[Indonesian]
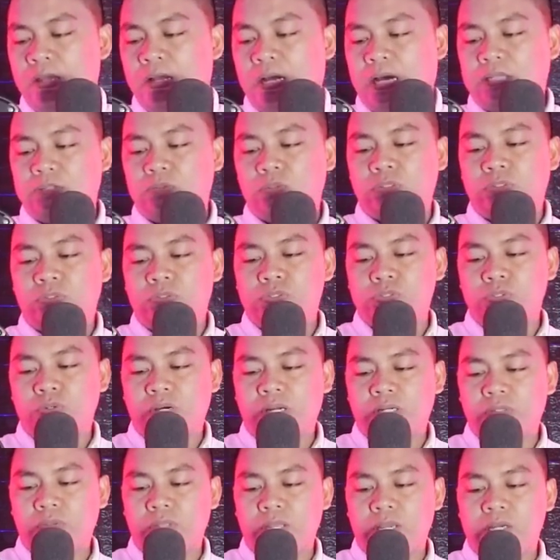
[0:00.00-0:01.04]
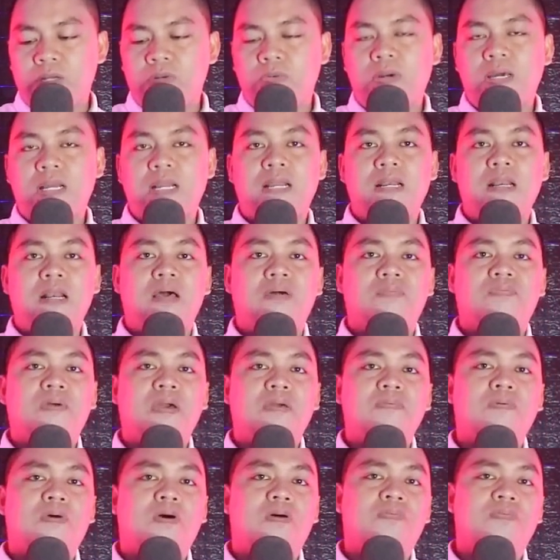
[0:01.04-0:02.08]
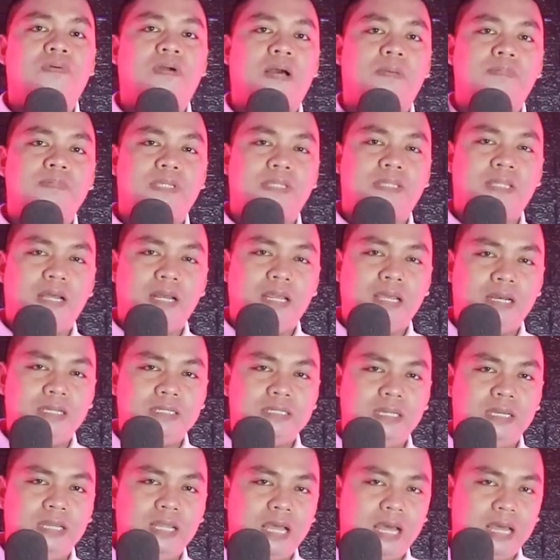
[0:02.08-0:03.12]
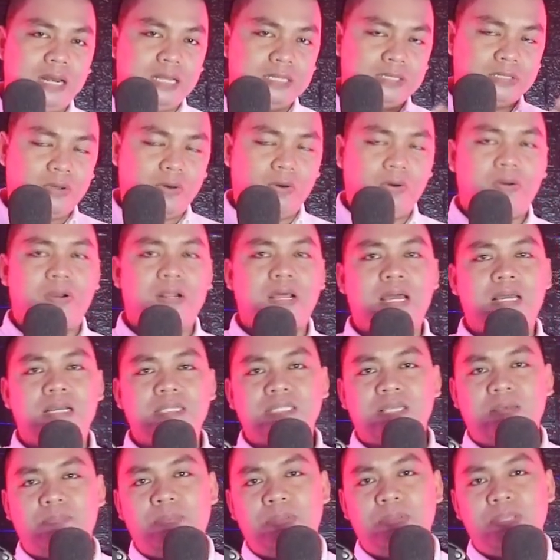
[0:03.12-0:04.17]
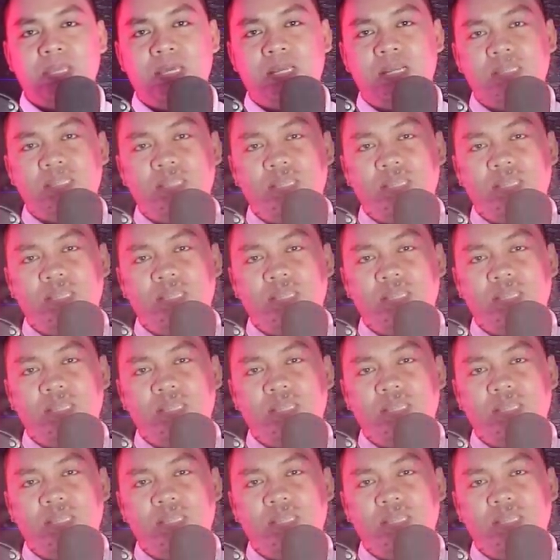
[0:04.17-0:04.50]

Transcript: Kartu ketujuh, kartu yang keluar adalah Five of Cups. Kita lihat di sini ada seorang, di sampingnya ada